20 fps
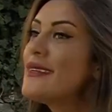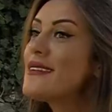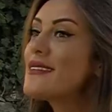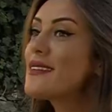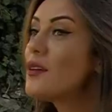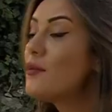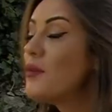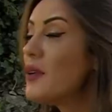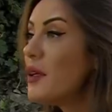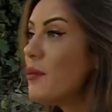
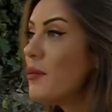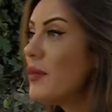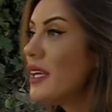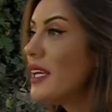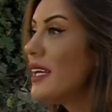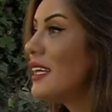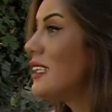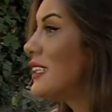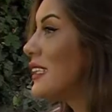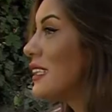samimi,
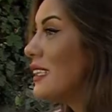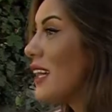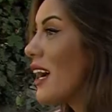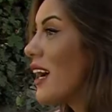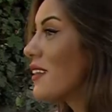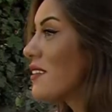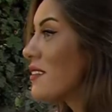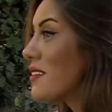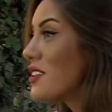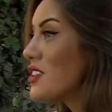
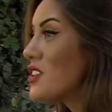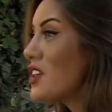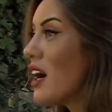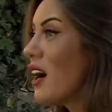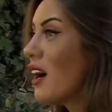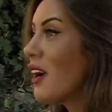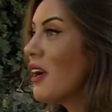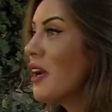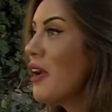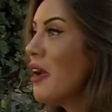içten,
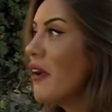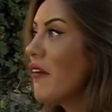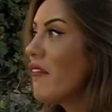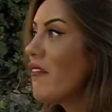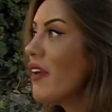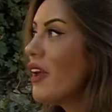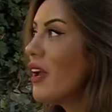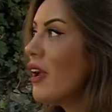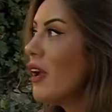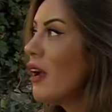sıcak
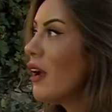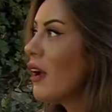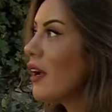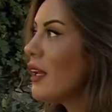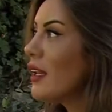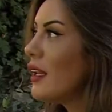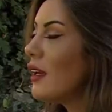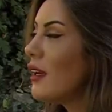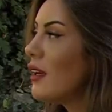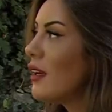ve
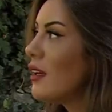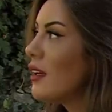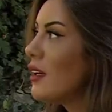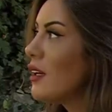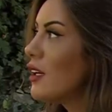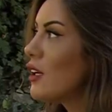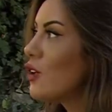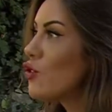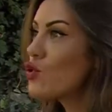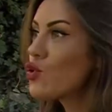hani
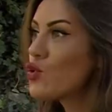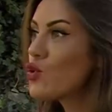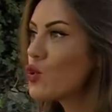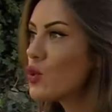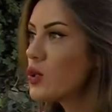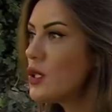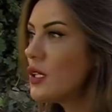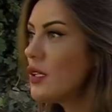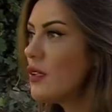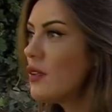e,
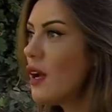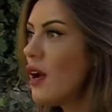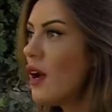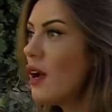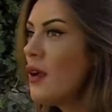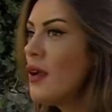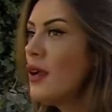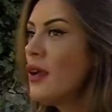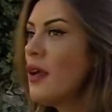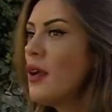çocuklara da
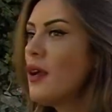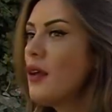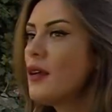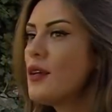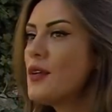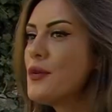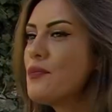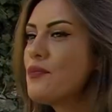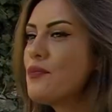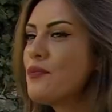
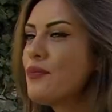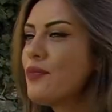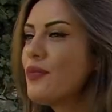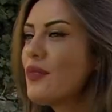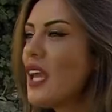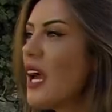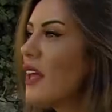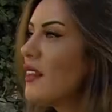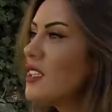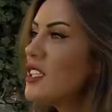e,
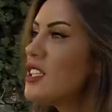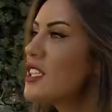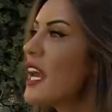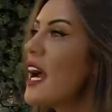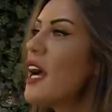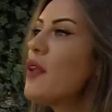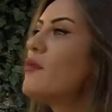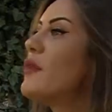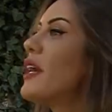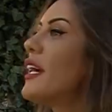yanlış
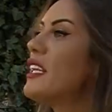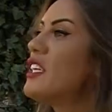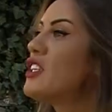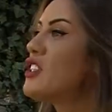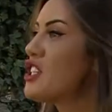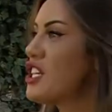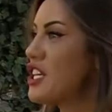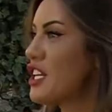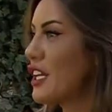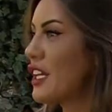gelmeyen
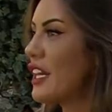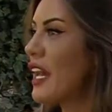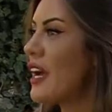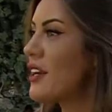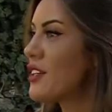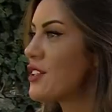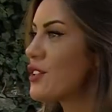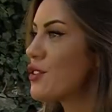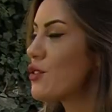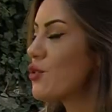
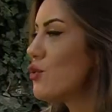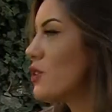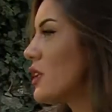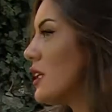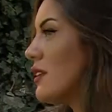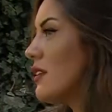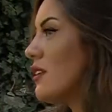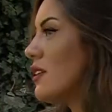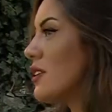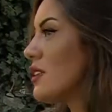içerikler
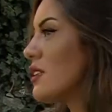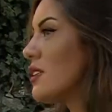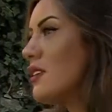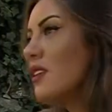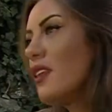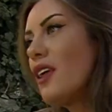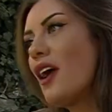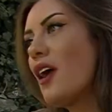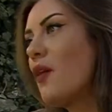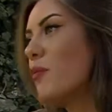ürettiği
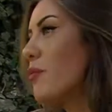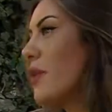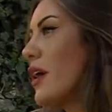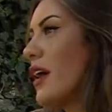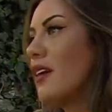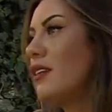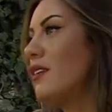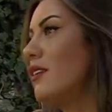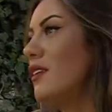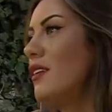için en
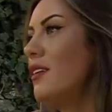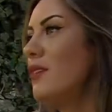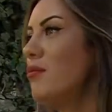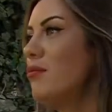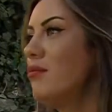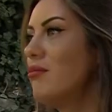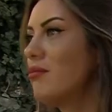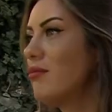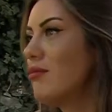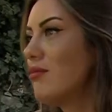beğendiğim
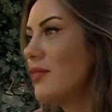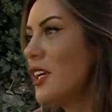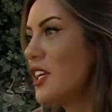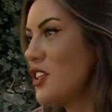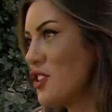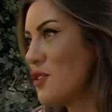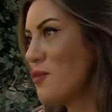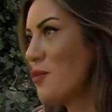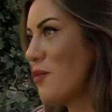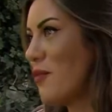
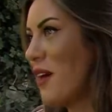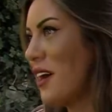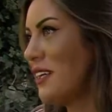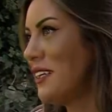Ece Mumay.